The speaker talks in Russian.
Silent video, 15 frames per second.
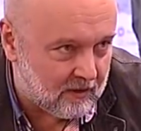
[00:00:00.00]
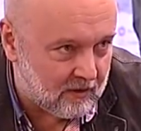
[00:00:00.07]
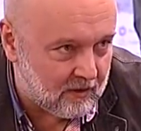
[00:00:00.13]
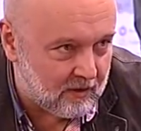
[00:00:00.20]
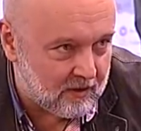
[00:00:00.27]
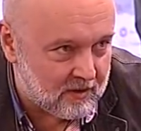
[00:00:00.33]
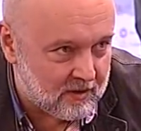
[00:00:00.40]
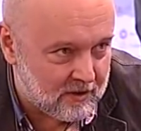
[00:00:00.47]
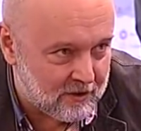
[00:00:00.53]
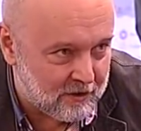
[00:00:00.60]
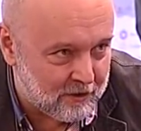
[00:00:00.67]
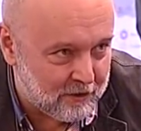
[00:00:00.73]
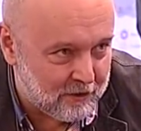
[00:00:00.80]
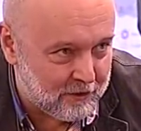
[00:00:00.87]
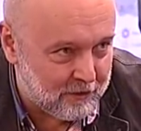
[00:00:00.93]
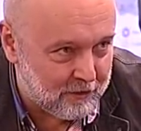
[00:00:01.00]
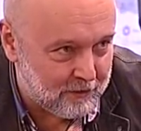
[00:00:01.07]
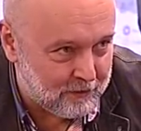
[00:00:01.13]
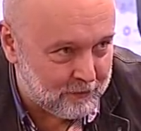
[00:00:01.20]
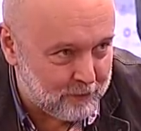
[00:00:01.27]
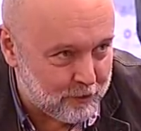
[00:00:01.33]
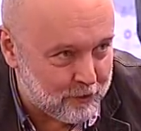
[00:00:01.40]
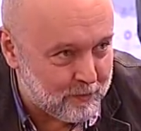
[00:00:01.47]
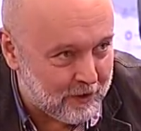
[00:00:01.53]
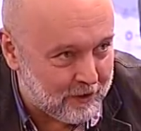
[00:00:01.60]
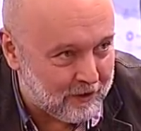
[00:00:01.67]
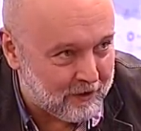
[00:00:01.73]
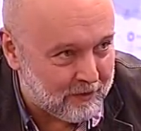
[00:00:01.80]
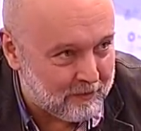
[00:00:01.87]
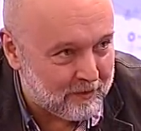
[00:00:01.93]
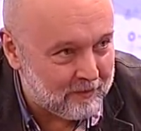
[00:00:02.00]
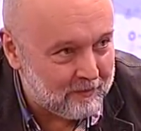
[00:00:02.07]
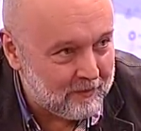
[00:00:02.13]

с э, ньюсмейкерами.